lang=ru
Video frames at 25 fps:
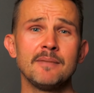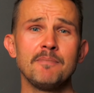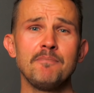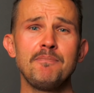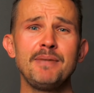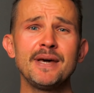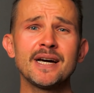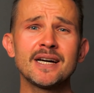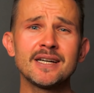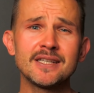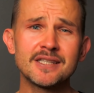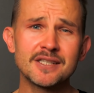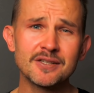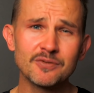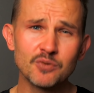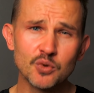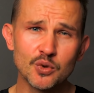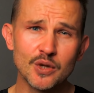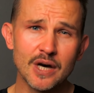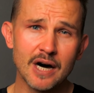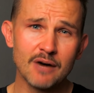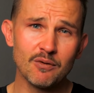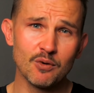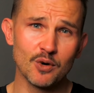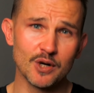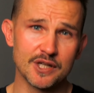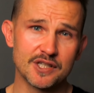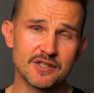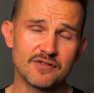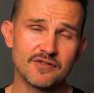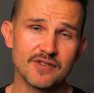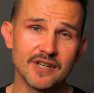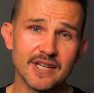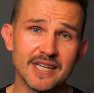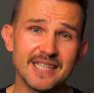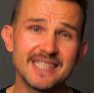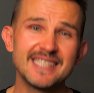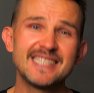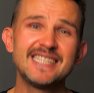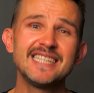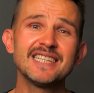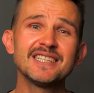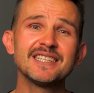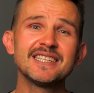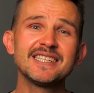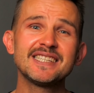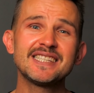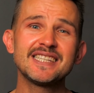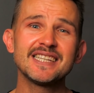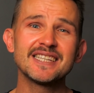Бегайте в удовольствие,
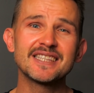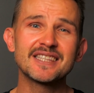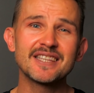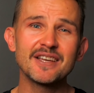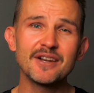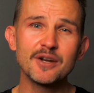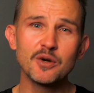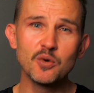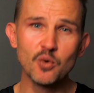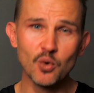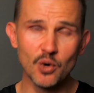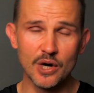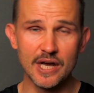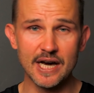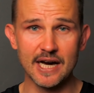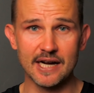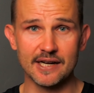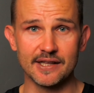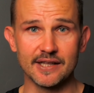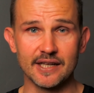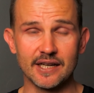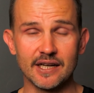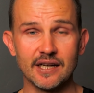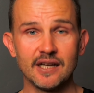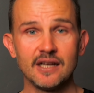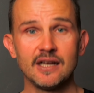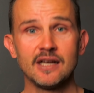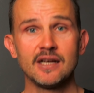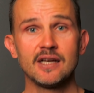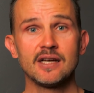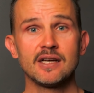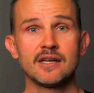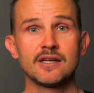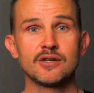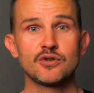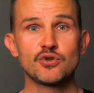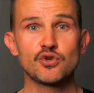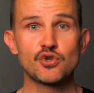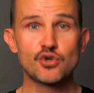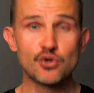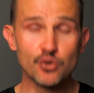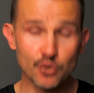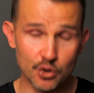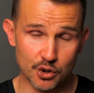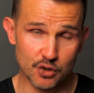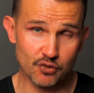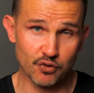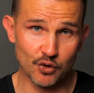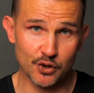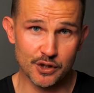делайте это регулярно.
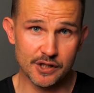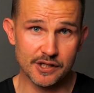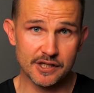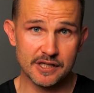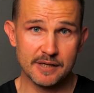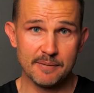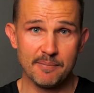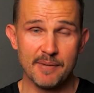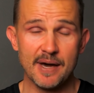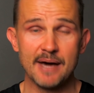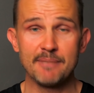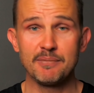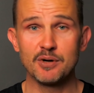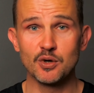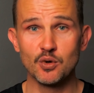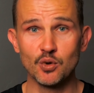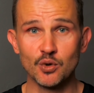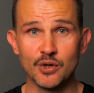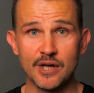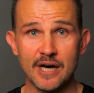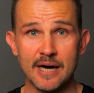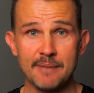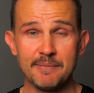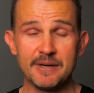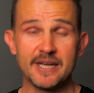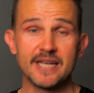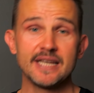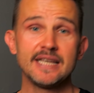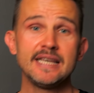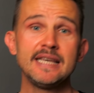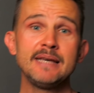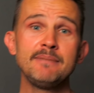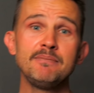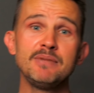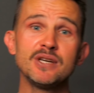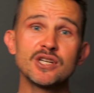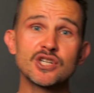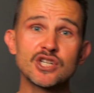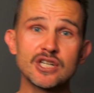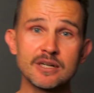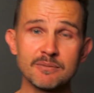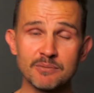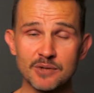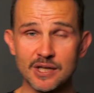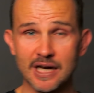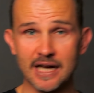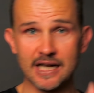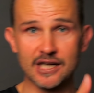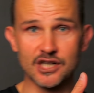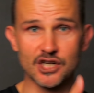Чувствуйте себя бегунами и
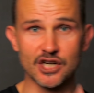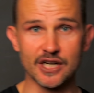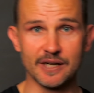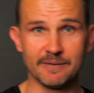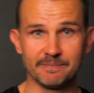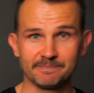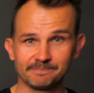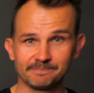бежим дальше.